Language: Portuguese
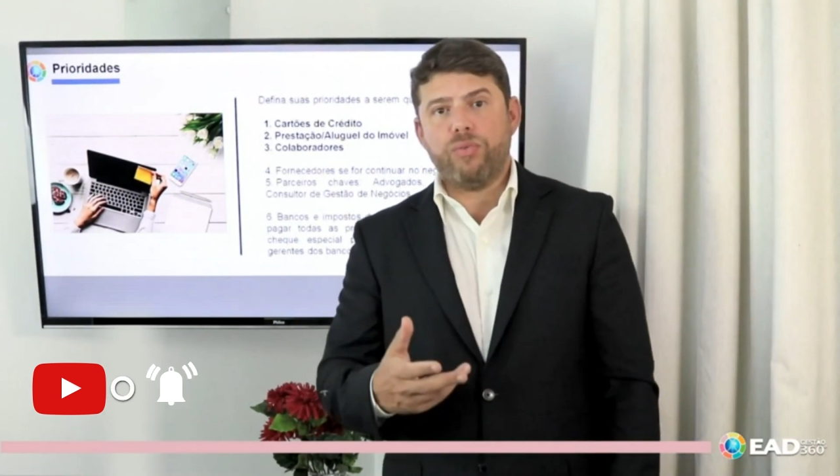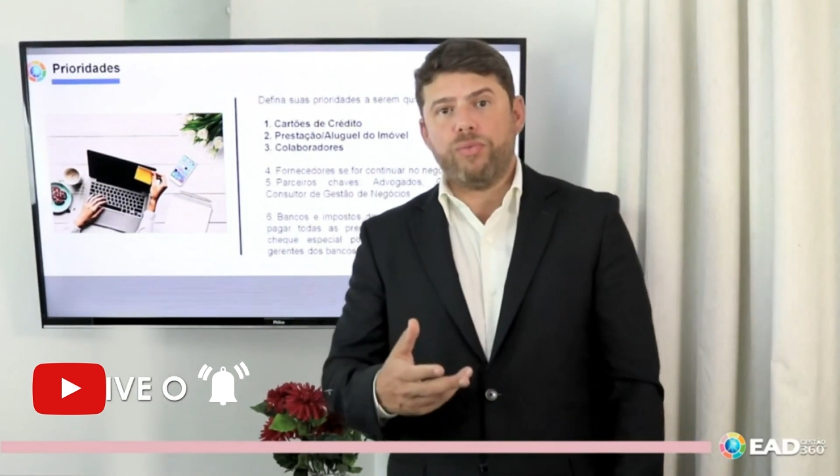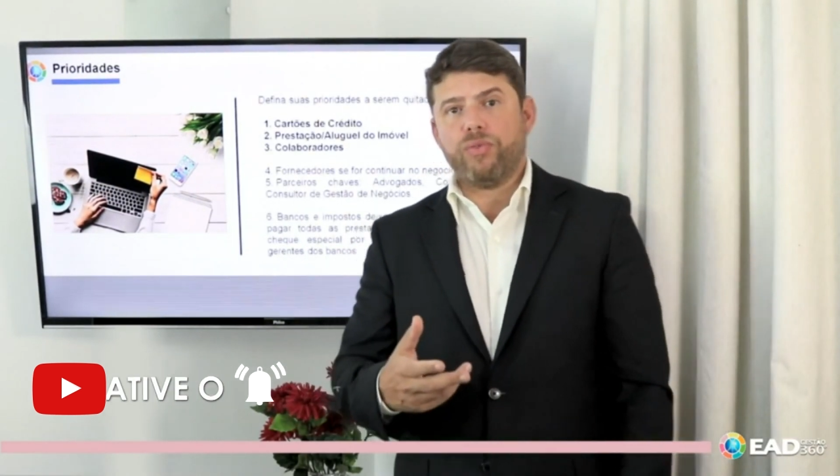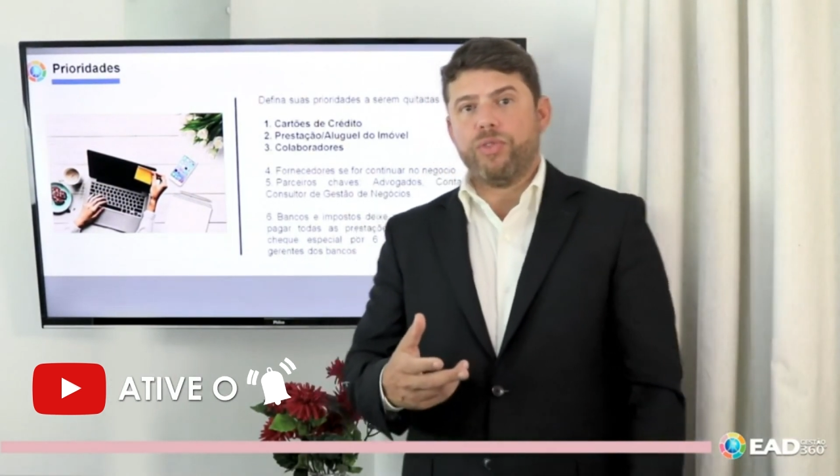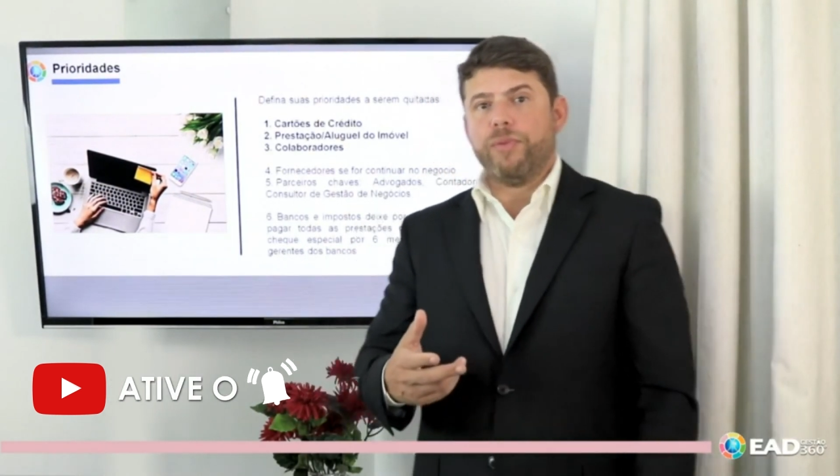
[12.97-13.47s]

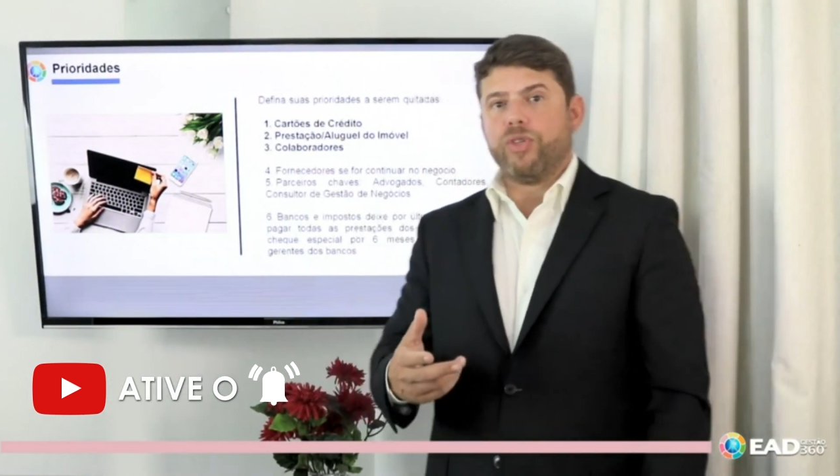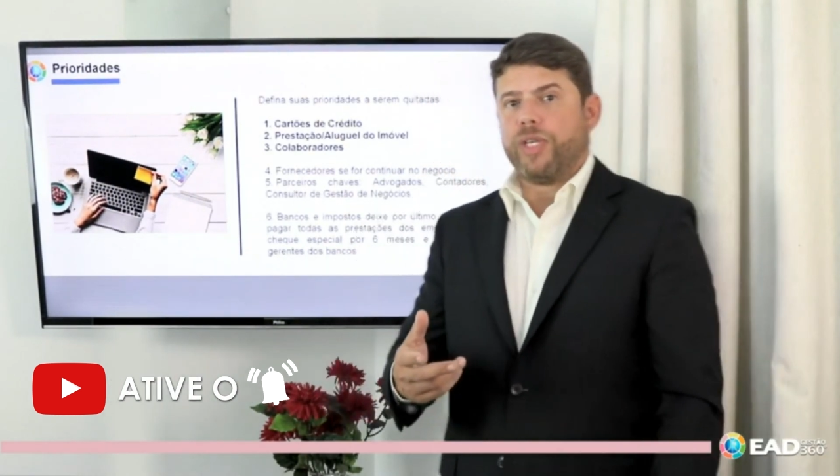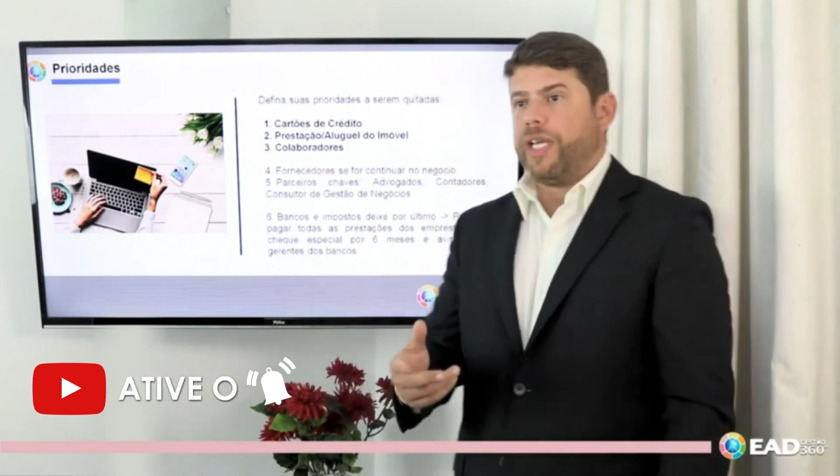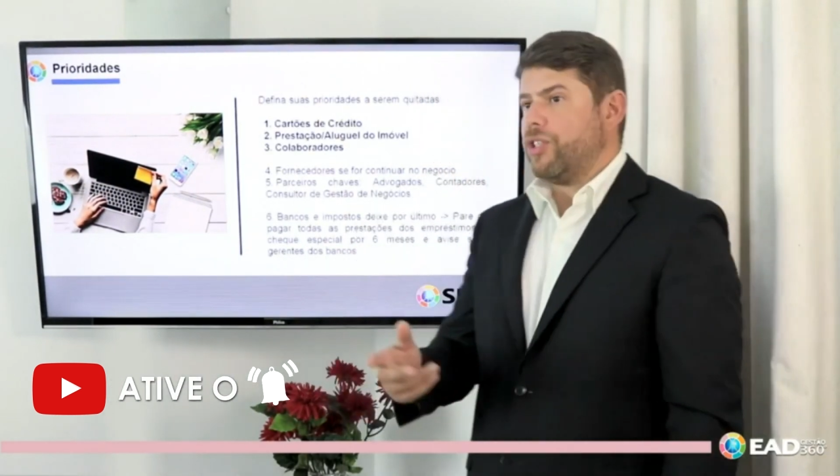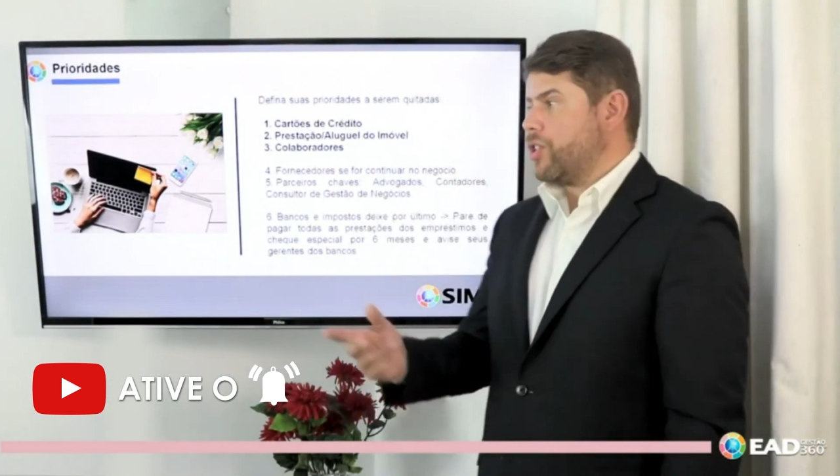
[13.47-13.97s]
com os meus
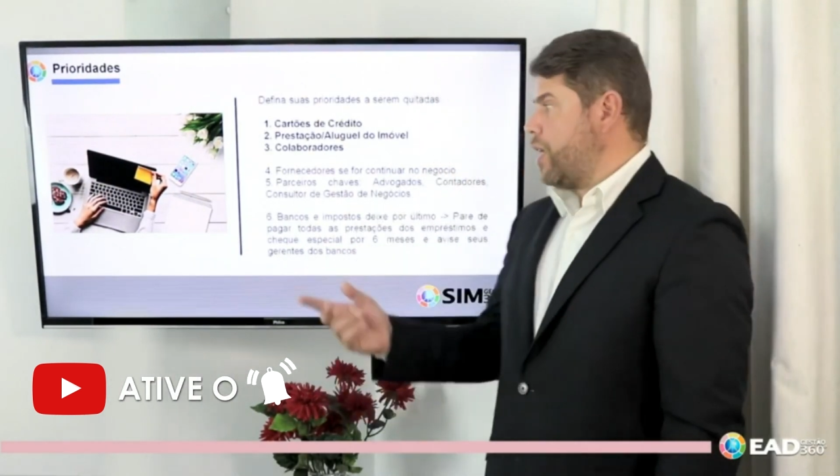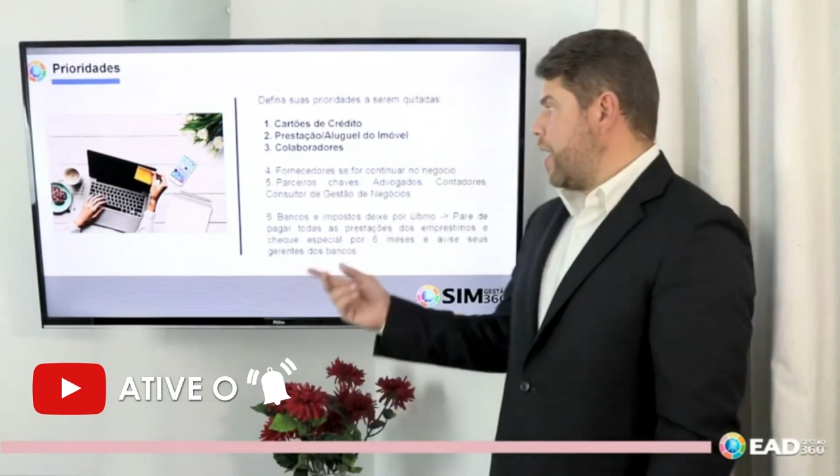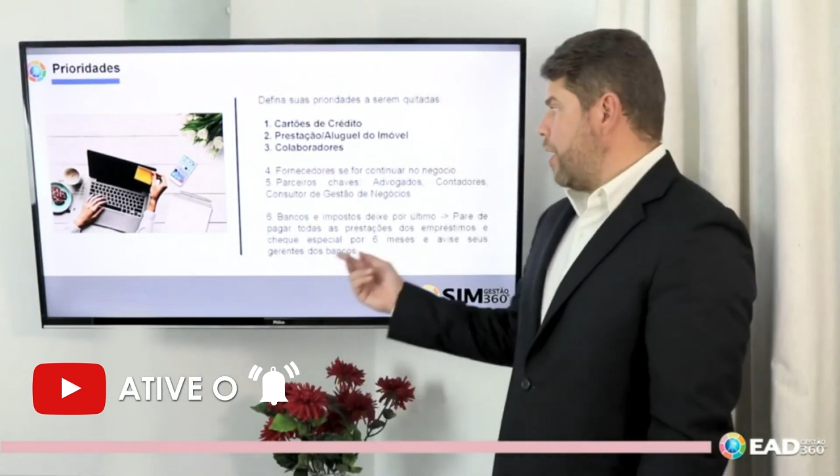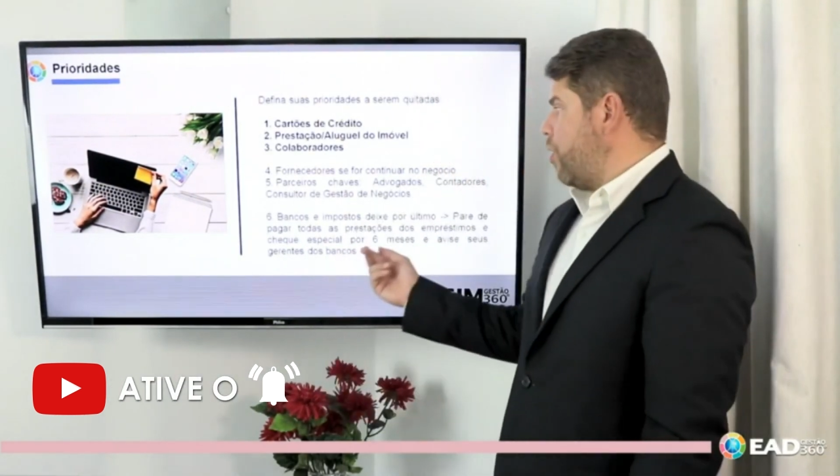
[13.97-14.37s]
clientes que cheguei a